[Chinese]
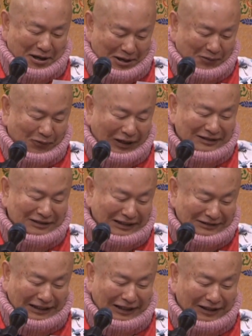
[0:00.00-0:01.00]
皇上
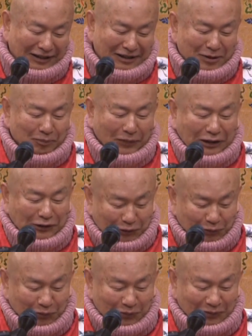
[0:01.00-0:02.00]
讲梅
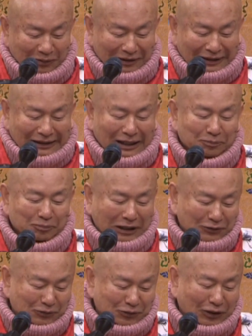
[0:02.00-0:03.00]
毒，那梅
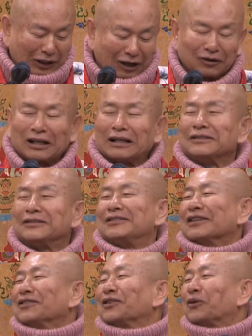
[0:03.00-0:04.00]
毒就好了，
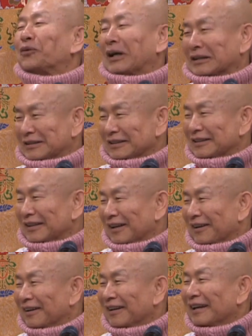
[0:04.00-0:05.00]
朕就放心了。
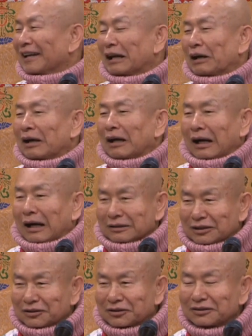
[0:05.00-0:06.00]
啊，
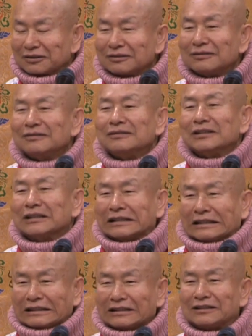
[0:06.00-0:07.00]
其实
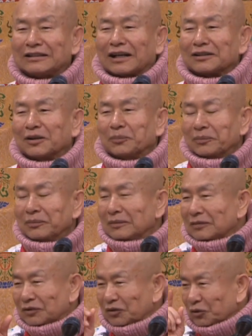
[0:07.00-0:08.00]
一一讲的
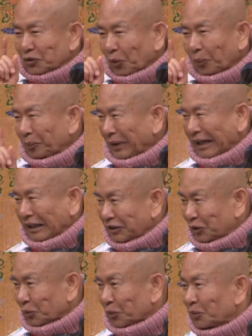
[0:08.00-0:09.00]
是有梅
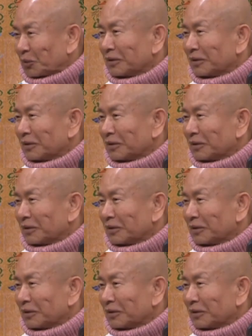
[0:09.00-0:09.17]
毒，